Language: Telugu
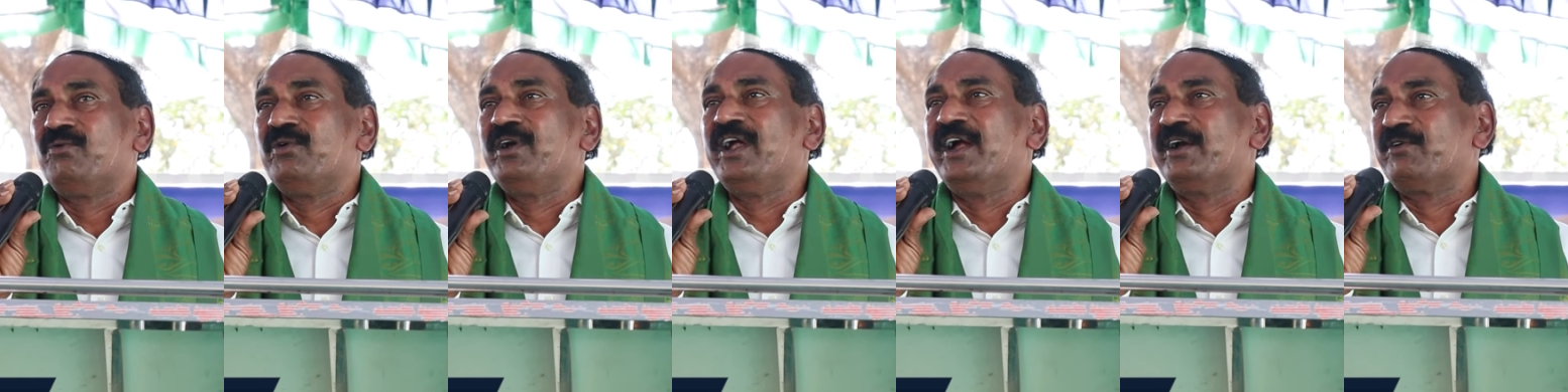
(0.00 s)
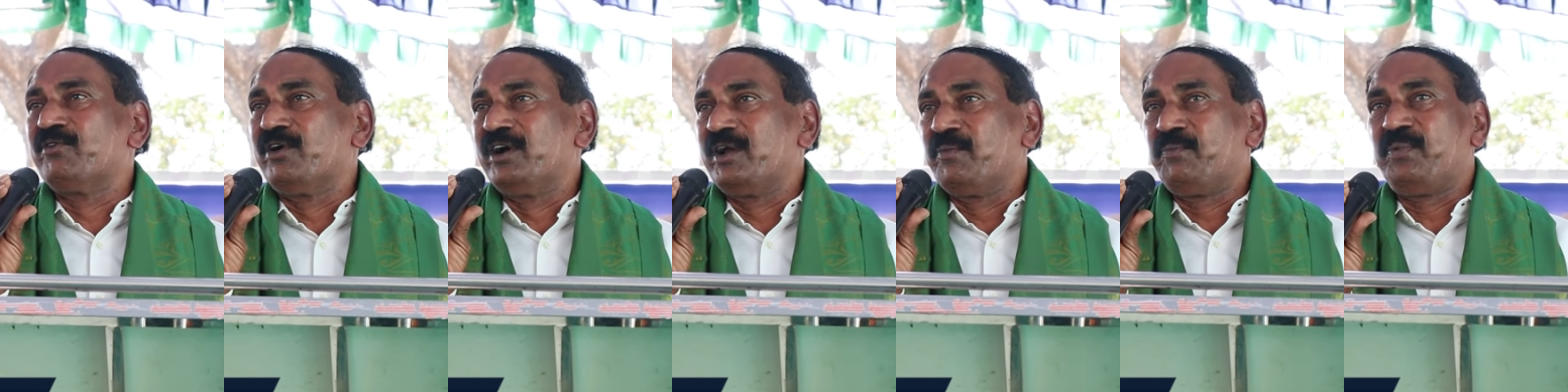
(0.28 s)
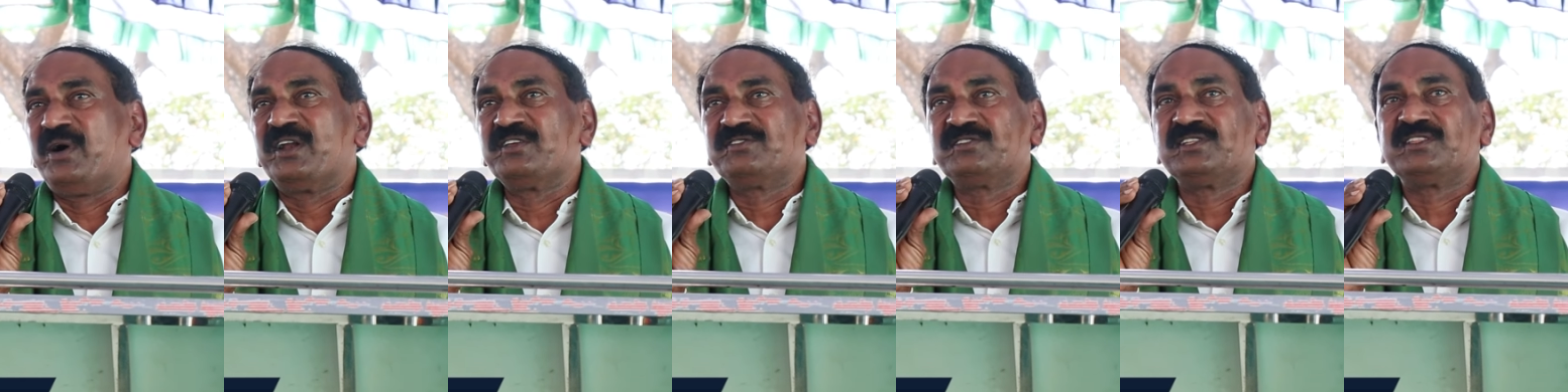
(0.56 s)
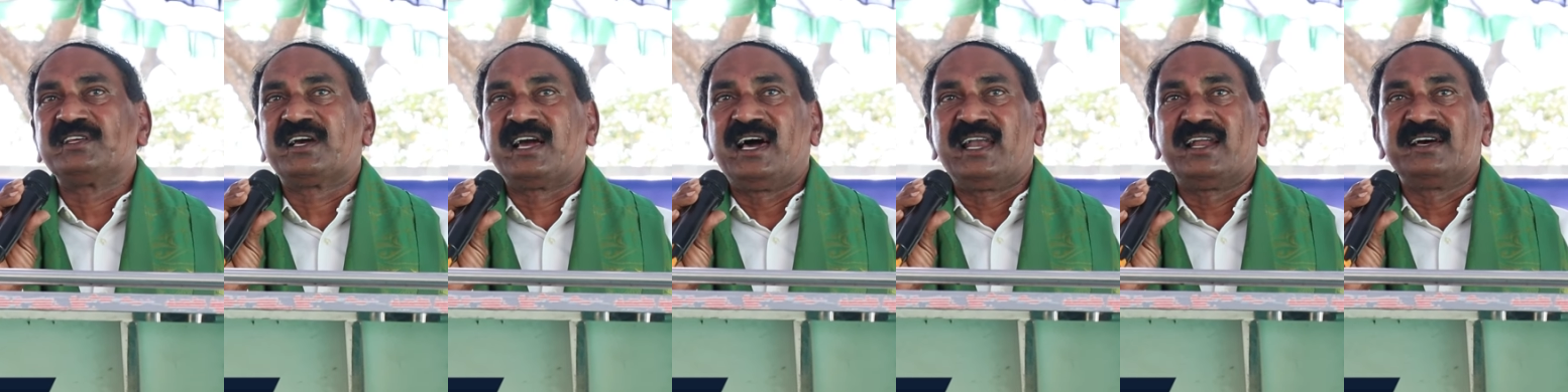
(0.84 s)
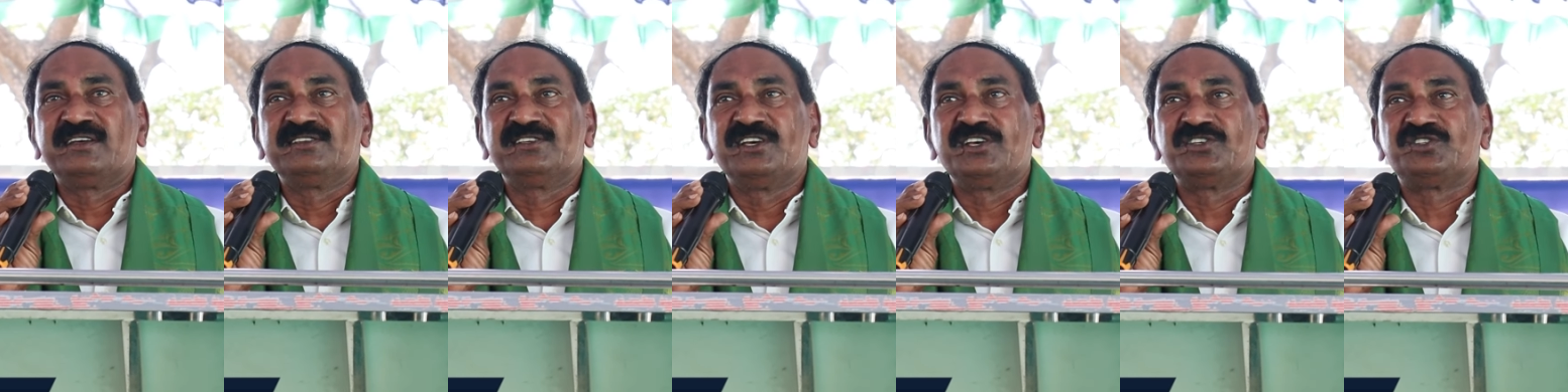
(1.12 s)
ఉండేటువంటి పరిస్థితి
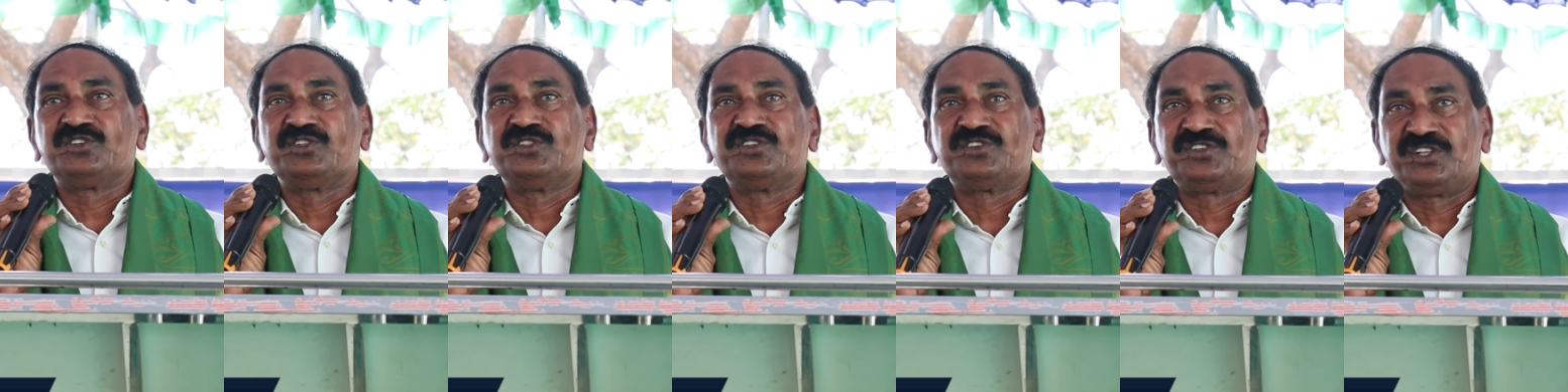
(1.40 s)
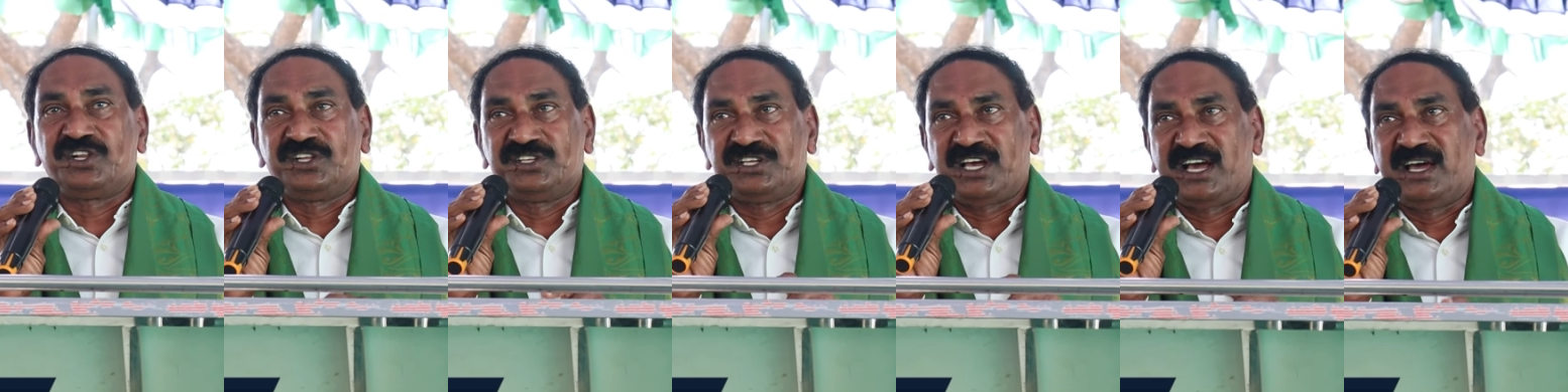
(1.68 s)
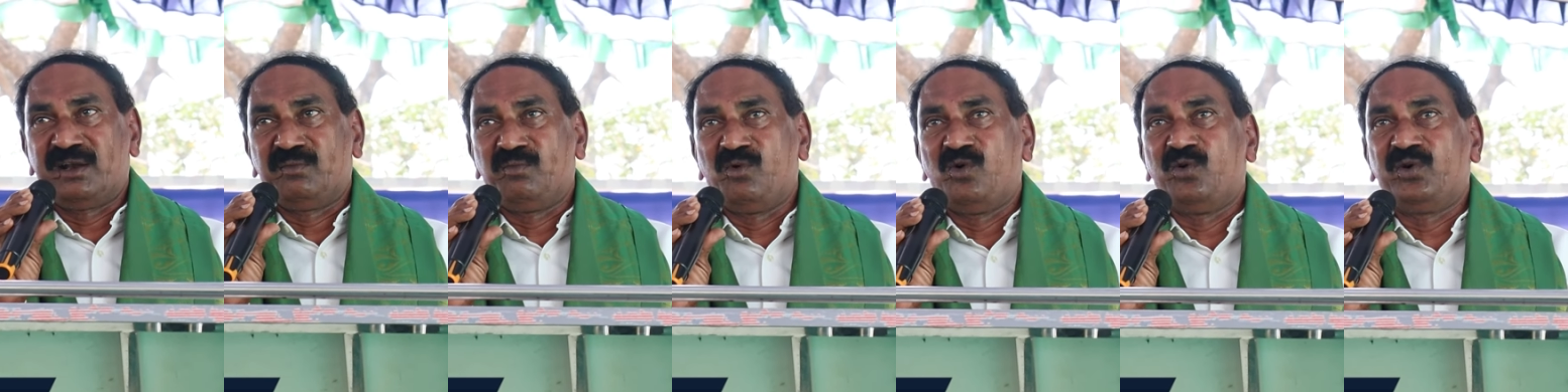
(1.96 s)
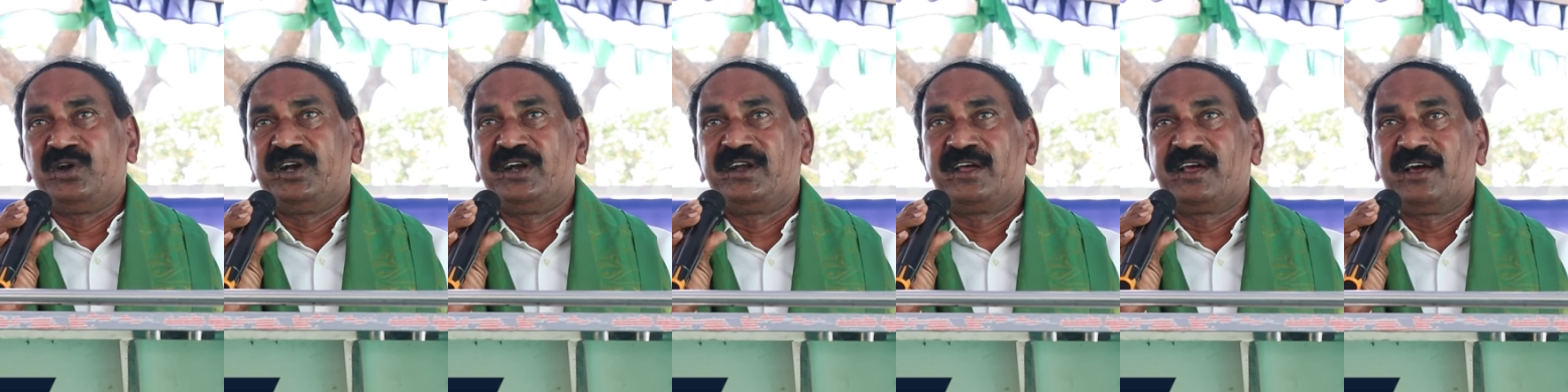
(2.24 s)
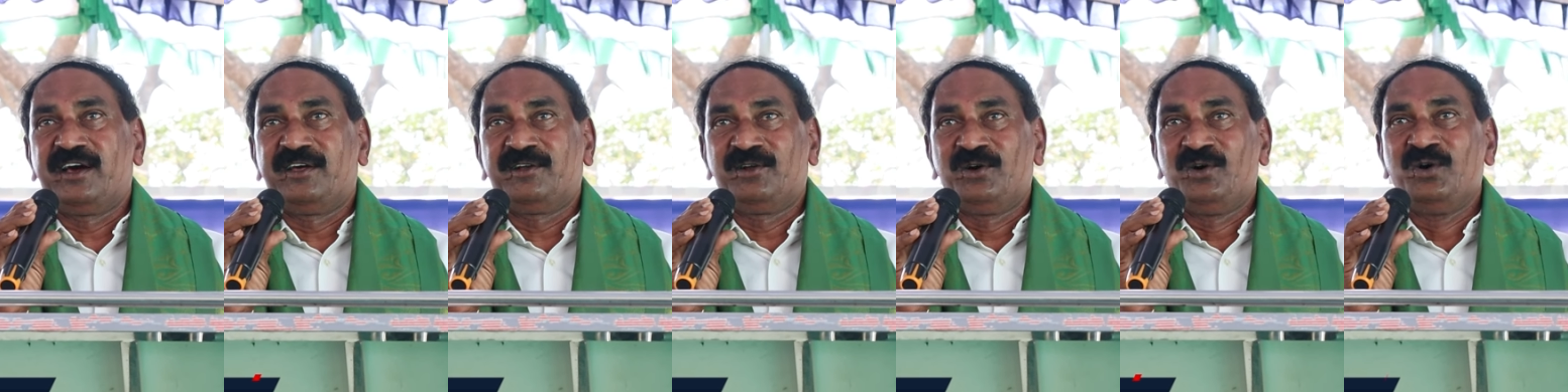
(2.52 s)
కలగజేసింది శ్రీ జగన్మోహన్ రెడ్డి
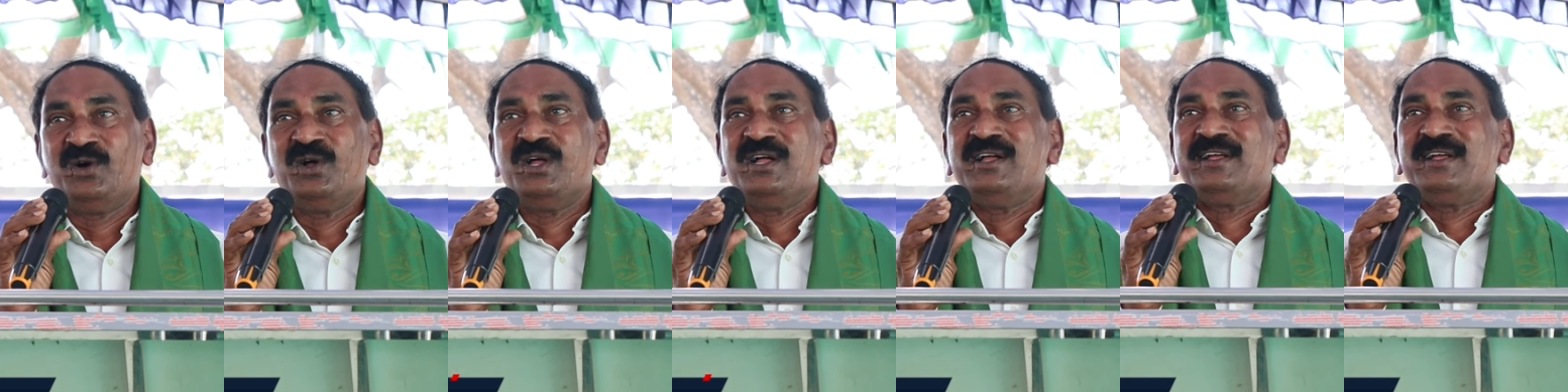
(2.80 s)
గారు